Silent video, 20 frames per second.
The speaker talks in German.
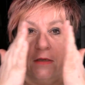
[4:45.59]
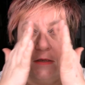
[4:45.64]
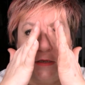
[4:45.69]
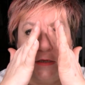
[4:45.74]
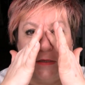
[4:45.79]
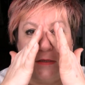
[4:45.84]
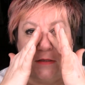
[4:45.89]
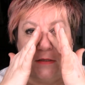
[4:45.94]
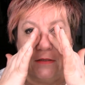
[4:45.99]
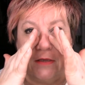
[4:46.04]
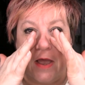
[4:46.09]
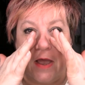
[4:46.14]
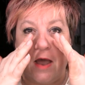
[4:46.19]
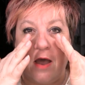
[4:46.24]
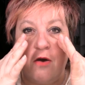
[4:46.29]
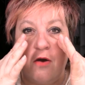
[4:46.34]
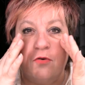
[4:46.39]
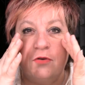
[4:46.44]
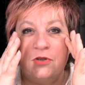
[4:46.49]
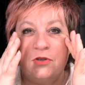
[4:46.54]
dieses
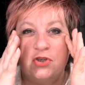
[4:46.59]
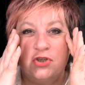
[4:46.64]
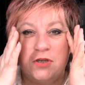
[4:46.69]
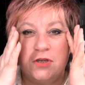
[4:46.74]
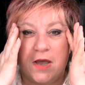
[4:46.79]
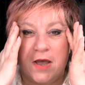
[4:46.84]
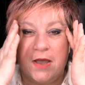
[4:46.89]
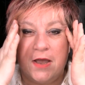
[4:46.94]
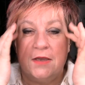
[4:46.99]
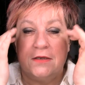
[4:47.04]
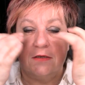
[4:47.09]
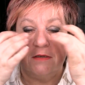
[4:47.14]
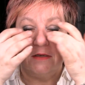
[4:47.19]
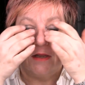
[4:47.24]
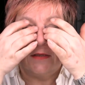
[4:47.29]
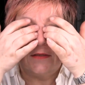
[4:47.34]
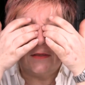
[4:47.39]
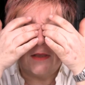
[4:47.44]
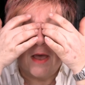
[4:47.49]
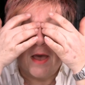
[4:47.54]
Ausstreichen,
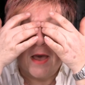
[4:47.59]
das